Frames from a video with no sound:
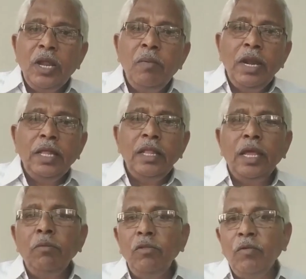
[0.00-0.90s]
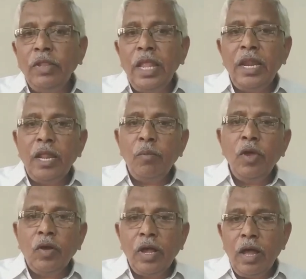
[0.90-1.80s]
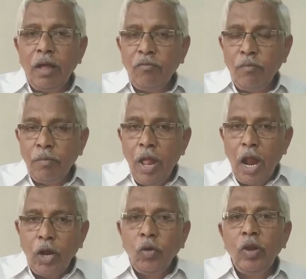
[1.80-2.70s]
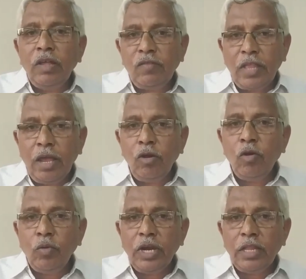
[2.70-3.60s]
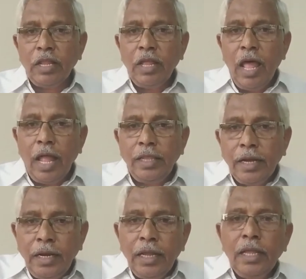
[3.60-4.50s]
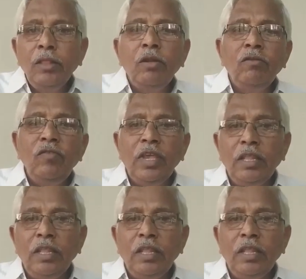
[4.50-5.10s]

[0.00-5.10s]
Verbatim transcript: దాని మట్టం అనేది ఎనిమిది వందల నలభై ఒక్క అడుగుల స్థాయిలో ఉంటుంది అంతకంటే